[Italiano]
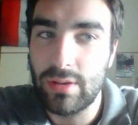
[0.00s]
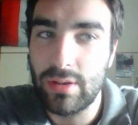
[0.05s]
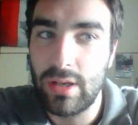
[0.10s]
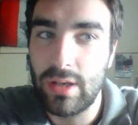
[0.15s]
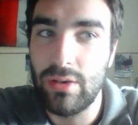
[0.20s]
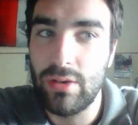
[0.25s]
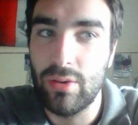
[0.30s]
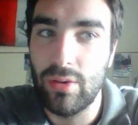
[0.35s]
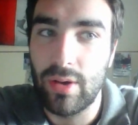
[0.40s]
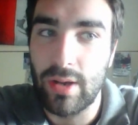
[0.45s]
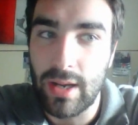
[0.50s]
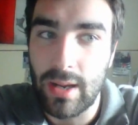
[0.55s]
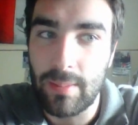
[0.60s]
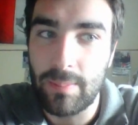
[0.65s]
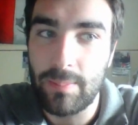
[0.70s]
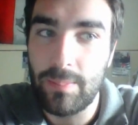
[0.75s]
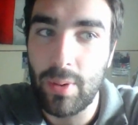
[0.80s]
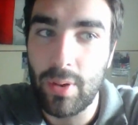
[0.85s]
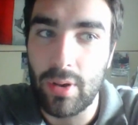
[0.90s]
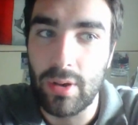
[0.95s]

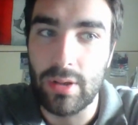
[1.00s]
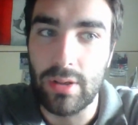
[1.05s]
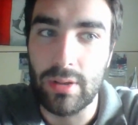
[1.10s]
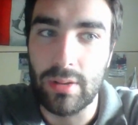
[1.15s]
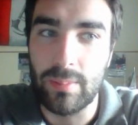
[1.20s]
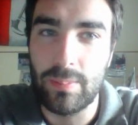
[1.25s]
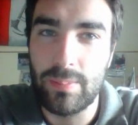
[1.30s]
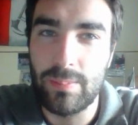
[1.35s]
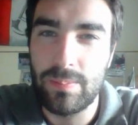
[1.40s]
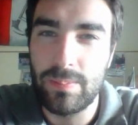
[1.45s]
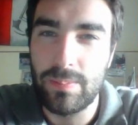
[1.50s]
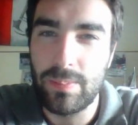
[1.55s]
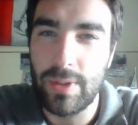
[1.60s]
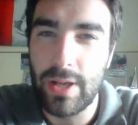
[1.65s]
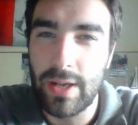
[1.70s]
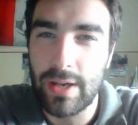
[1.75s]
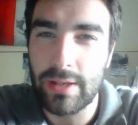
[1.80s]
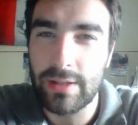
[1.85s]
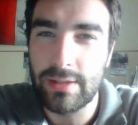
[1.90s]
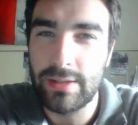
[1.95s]
Allora, poi
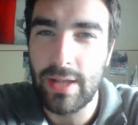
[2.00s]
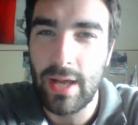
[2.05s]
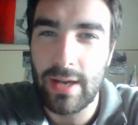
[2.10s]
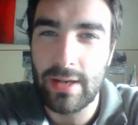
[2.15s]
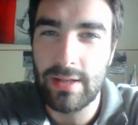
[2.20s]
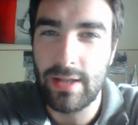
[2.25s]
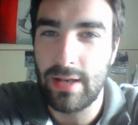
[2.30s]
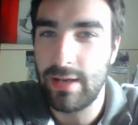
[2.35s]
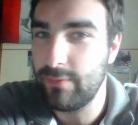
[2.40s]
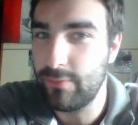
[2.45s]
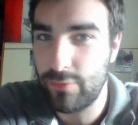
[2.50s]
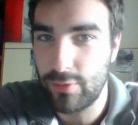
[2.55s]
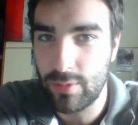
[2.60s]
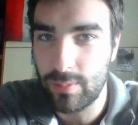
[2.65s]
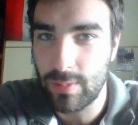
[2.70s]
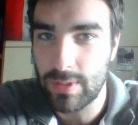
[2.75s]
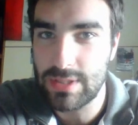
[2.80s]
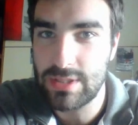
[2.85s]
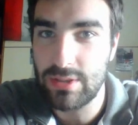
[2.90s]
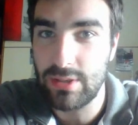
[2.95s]
per dare delle
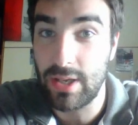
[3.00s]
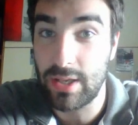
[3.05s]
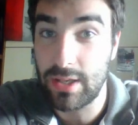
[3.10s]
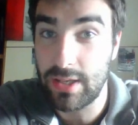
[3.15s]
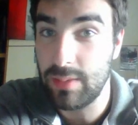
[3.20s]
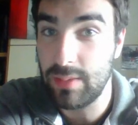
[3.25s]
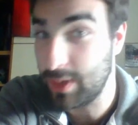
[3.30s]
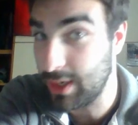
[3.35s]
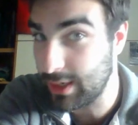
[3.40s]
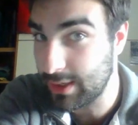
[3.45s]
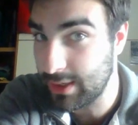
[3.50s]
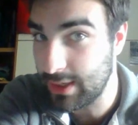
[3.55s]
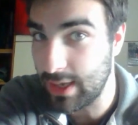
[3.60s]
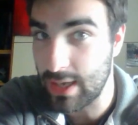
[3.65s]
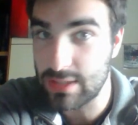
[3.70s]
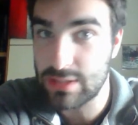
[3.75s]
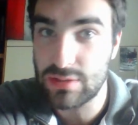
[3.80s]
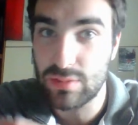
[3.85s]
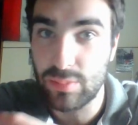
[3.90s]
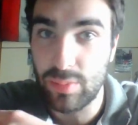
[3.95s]
informazioni a chi me l'ha
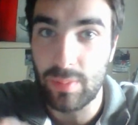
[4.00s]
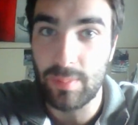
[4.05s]
chiesto,